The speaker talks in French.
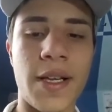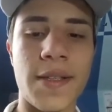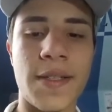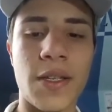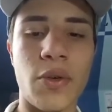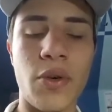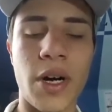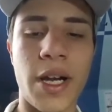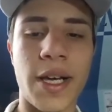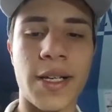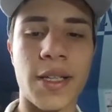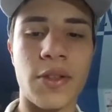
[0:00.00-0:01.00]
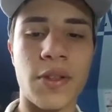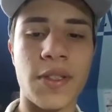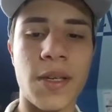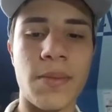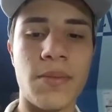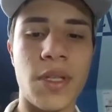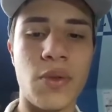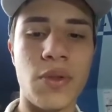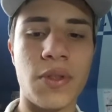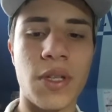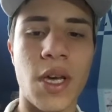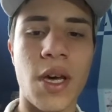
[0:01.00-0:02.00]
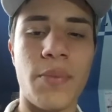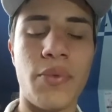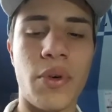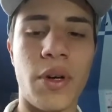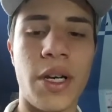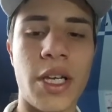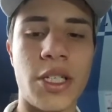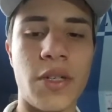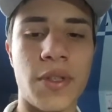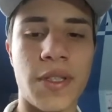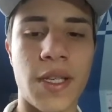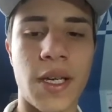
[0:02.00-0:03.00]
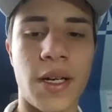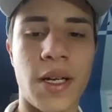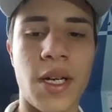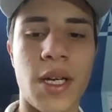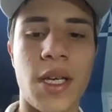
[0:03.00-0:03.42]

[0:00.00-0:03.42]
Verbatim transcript: 1-0 à la 14e minute pour la JOCR.